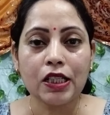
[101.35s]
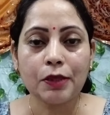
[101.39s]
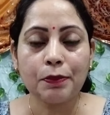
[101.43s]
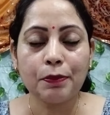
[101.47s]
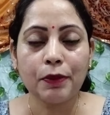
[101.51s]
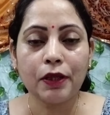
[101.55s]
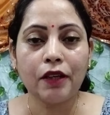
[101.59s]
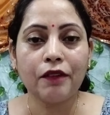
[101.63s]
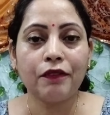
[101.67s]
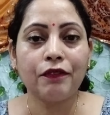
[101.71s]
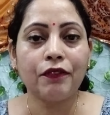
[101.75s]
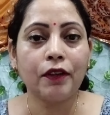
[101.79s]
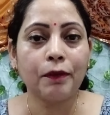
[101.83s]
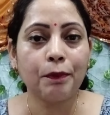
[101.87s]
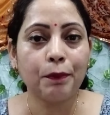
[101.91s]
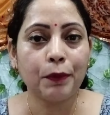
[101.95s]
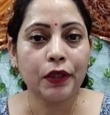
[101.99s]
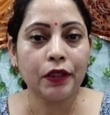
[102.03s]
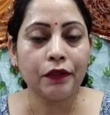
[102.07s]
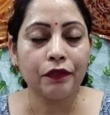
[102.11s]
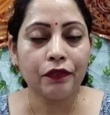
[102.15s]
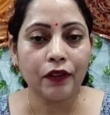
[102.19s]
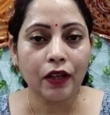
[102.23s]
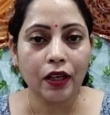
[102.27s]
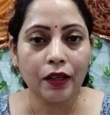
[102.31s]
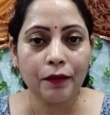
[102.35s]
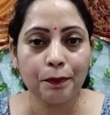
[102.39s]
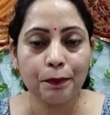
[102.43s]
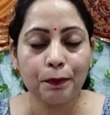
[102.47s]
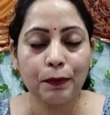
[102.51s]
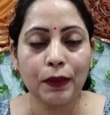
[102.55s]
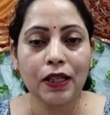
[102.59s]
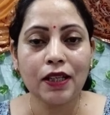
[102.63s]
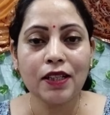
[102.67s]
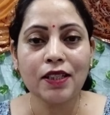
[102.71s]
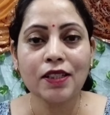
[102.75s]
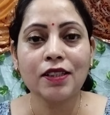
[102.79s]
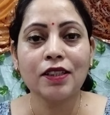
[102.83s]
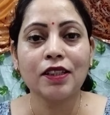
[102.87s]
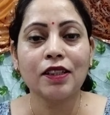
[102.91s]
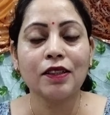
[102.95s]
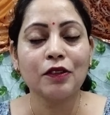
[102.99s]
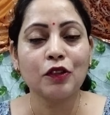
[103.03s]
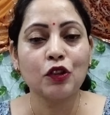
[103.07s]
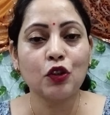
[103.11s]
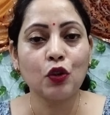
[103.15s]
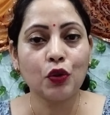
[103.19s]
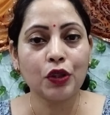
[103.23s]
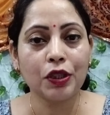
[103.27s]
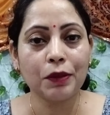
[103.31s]
एस पी एफ फिफ्टी फाइव प्लस
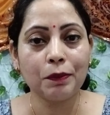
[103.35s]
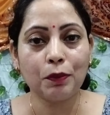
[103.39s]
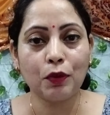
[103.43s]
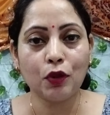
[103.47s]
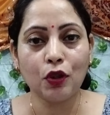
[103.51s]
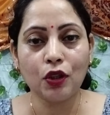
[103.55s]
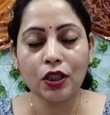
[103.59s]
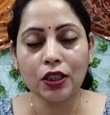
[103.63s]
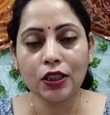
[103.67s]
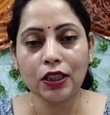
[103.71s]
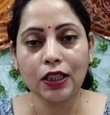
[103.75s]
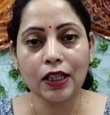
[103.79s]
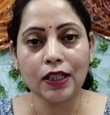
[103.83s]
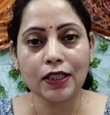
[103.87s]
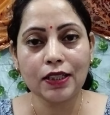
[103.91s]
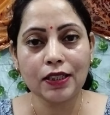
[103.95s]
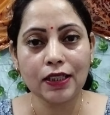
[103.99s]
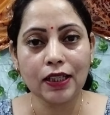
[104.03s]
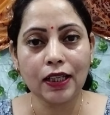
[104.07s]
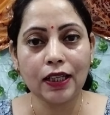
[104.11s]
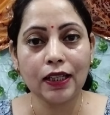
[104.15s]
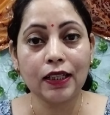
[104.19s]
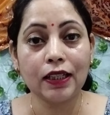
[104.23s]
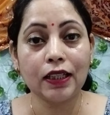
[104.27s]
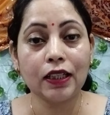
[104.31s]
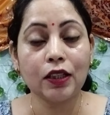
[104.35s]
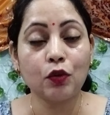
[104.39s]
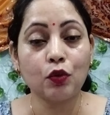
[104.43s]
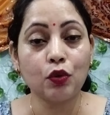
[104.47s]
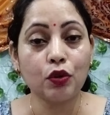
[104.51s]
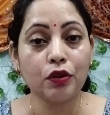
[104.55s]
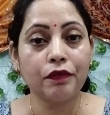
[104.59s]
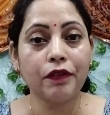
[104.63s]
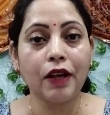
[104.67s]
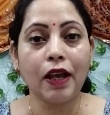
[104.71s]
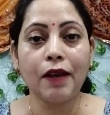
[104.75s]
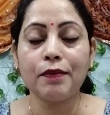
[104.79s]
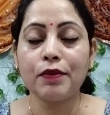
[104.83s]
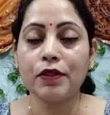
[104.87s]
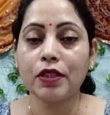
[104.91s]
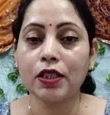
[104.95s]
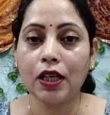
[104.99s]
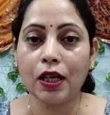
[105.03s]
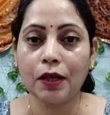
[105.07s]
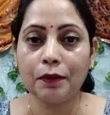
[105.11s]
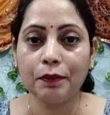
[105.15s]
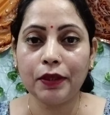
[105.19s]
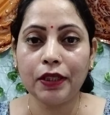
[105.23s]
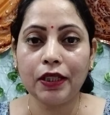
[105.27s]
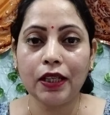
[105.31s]
जो कि बहुत अच्छा है गुड वाइब्स
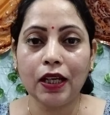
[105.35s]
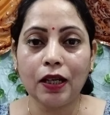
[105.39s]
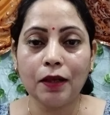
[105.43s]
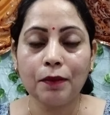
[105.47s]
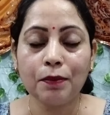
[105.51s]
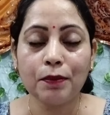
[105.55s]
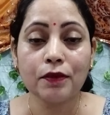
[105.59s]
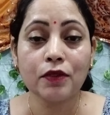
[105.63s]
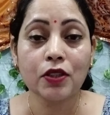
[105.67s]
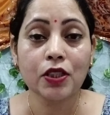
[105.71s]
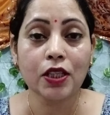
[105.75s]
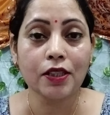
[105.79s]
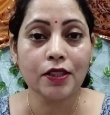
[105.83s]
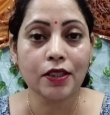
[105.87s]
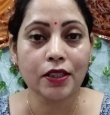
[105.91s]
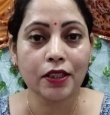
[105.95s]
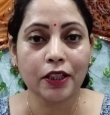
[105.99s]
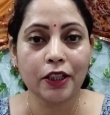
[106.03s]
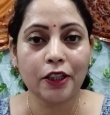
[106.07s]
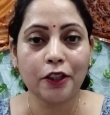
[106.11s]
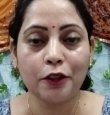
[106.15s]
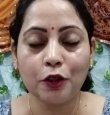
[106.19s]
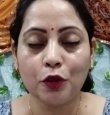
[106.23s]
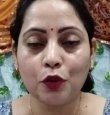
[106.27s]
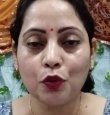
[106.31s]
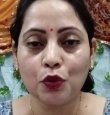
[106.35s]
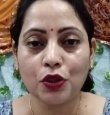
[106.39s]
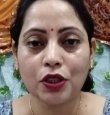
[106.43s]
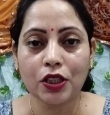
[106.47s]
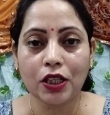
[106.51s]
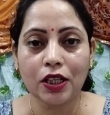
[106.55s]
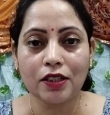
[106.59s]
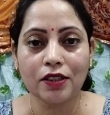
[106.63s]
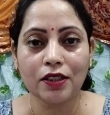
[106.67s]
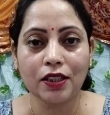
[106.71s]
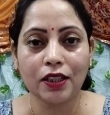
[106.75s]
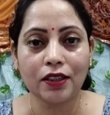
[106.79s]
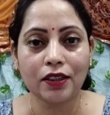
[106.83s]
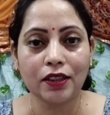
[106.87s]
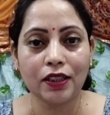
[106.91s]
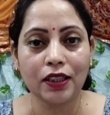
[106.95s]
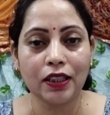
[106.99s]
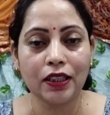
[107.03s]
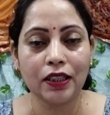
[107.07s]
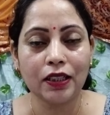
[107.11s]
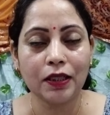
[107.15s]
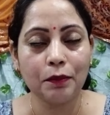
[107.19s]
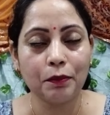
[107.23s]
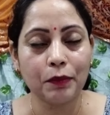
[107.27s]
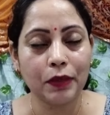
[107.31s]
का भी आप सनस्क्रीन यूज़ कर
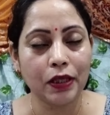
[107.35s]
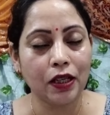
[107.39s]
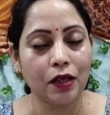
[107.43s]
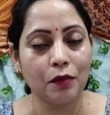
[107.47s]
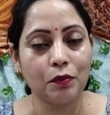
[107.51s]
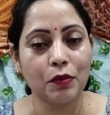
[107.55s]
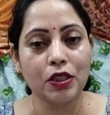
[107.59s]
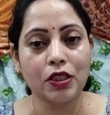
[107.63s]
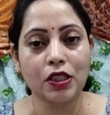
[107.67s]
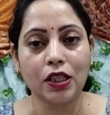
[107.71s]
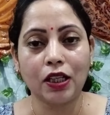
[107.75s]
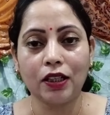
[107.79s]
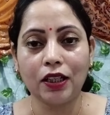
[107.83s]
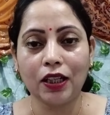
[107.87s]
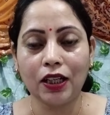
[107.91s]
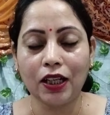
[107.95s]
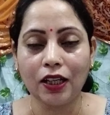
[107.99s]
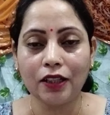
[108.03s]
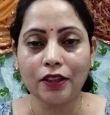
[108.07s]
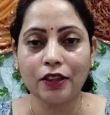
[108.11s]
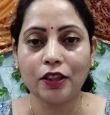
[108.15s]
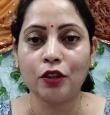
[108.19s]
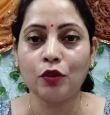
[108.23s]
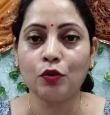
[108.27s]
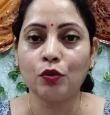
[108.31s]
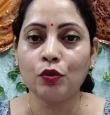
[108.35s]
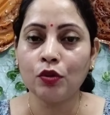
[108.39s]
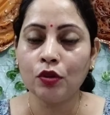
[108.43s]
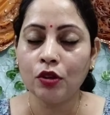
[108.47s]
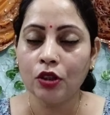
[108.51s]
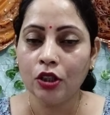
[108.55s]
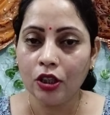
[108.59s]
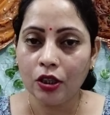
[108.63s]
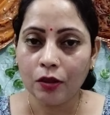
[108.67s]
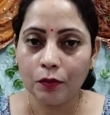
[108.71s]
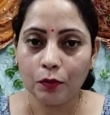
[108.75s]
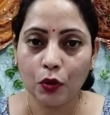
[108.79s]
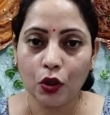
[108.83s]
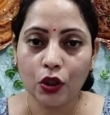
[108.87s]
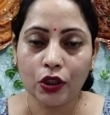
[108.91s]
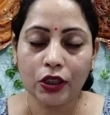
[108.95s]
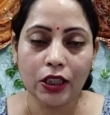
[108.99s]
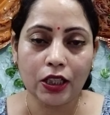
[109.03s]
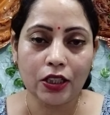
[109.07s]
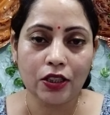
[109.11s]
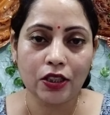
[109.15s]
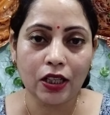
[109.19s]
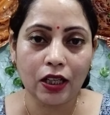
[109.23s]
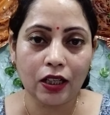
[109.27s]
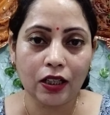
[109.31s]
सकते हैं मैं हमेशा लगाती हूँ
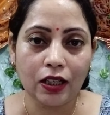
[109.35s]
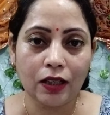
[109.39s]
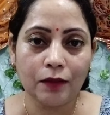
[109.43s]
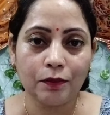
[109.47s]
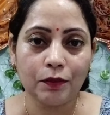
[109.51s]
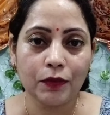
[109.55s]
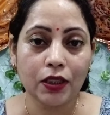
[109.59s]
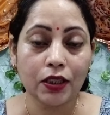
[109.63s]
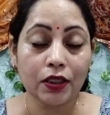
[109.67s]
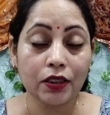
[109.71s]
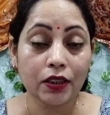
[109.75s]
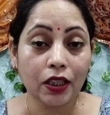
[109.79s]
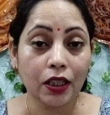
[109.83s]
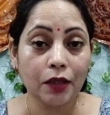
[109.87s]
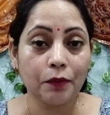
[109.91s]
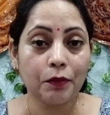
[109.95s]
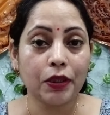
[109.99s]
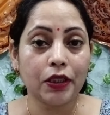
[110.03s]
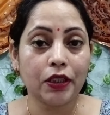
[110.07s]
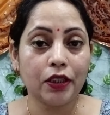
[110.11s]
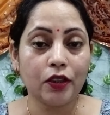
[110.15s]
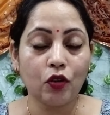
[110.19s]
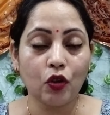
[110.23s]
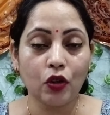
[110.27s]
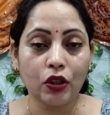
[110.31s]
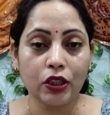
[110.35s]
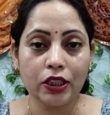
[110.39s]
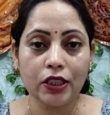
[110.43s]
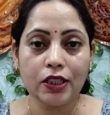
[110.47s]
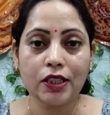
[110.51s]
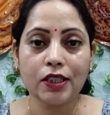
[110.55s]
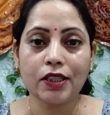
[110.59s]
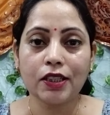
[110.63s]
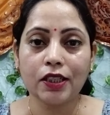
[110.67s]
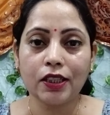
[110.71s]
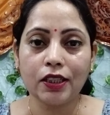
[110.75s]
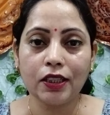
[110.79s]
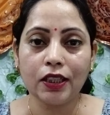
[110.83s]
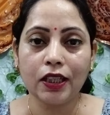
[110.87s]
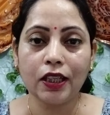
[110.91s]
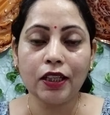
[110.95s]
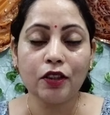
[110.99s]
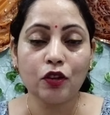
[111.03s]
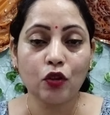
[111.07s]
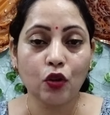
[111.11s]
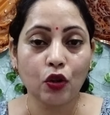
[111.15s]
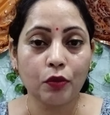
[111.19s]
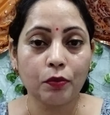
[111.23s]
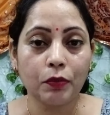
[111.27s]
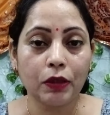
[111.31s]
बहुत अच्छा काम करता है मेरी ऑयली स्किन
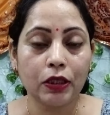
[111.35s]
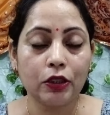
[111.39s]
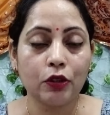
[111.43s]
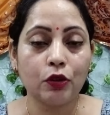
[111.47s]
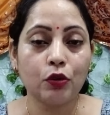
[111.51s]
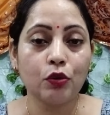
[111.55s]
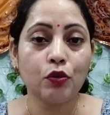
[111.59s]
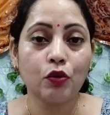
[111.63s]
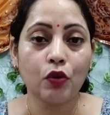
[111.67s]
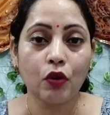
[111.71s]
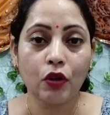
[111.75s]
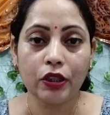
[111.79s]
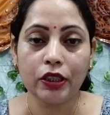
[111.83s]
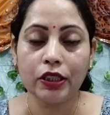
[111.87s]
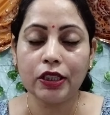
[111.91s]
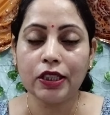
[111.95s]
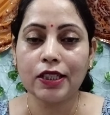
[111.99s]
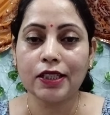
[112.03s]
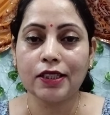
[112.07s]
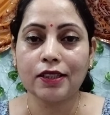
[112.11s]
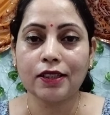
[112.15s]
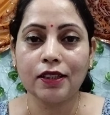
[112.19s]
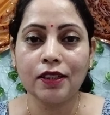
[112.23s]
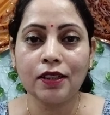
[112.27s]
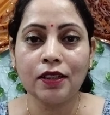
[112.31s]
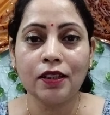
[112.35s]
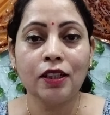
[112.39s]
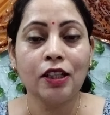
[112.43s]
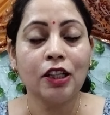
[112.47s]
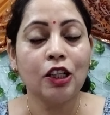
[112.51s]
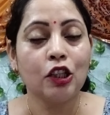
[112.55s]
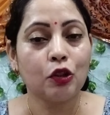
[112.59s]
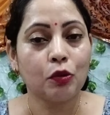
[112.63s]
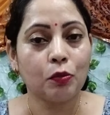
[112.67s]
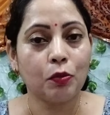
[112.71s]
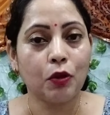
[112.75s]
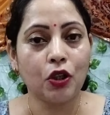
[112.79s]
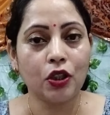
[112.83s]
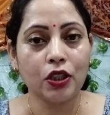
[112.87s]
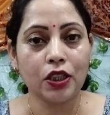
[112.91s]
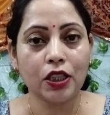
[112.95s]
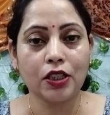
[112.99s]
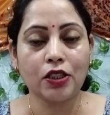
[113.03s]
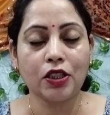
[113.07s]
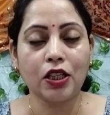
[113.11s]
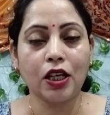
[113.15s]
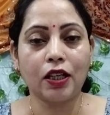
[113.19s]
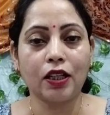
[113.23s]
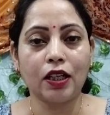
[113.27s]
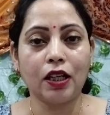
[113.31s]
है नॉर्मल टू ऑयली स्किन
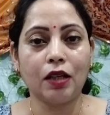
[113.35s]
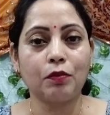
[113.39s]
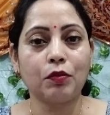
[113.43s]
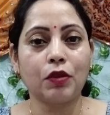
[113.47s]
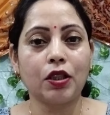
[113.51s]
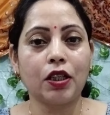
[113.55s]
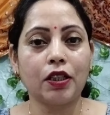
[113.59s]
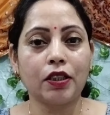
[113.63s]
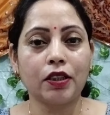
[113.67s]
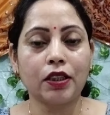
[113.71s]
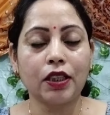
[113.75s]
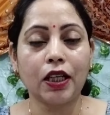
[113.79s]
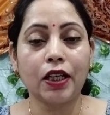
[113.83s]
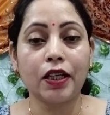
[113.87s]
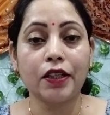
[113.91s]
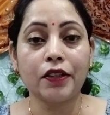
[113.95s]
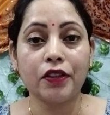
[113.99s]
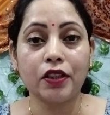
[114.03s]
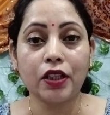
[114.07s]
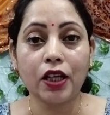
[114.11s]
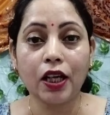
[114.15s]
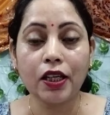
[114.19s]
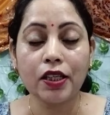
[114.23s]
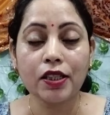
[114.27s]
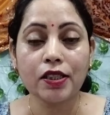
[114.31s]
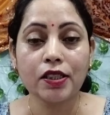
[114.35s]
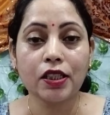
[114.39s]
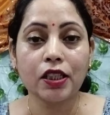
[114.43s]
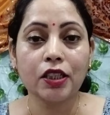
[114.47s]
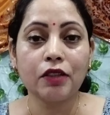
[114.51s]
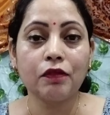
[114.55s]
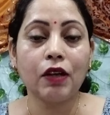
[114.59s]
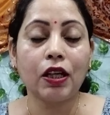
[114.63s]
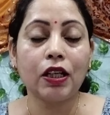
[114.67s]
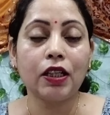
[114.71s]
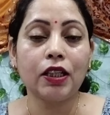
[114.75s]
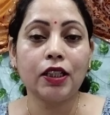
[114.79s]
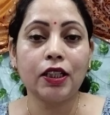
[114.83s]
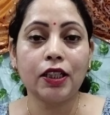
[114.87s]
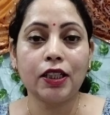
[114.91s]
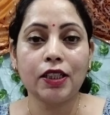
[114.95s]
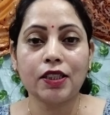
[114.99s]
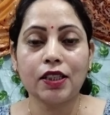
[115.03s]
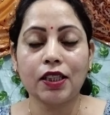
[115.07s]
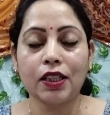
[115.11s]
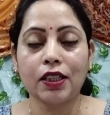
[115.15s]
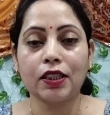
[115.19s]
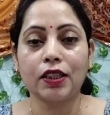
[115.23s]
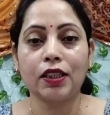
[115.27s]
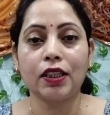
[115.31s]
बहुत अच्छा काम करता है ड्राई स्किन वाले
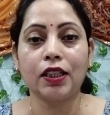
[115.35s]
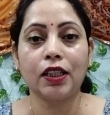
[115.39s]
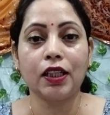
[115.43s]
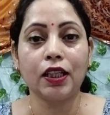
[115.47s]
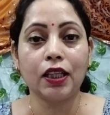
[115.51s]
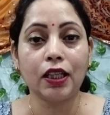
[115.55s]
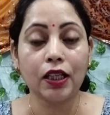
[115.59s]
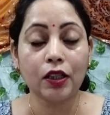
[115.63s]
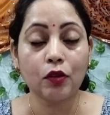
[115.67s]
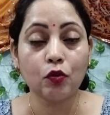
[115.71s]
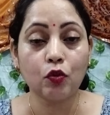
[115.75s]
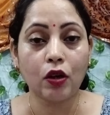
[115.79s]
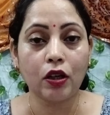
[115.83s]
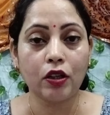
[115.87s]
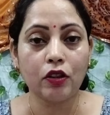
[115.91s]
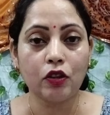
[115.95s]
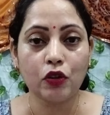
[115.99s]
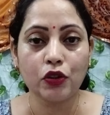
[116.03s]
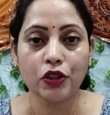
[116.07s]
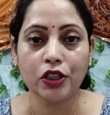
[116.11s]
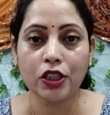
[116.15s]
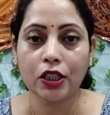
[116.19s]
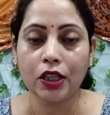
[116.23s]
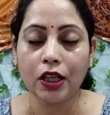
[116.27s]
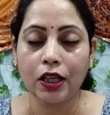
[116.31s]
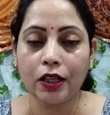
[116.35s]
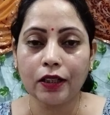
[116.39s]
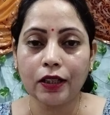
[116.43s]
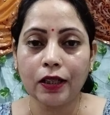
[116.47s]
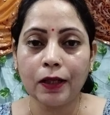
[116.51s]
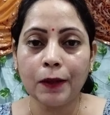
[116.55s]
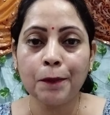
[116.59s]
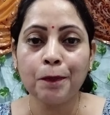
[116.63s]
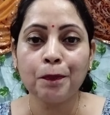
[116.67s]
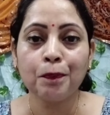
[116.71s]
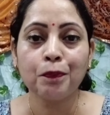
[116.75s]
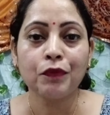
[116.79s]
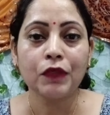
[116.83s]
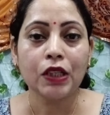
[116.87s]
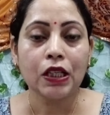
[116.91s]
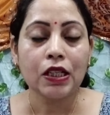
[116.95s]
ले सकते हैं एक्वालोजिका का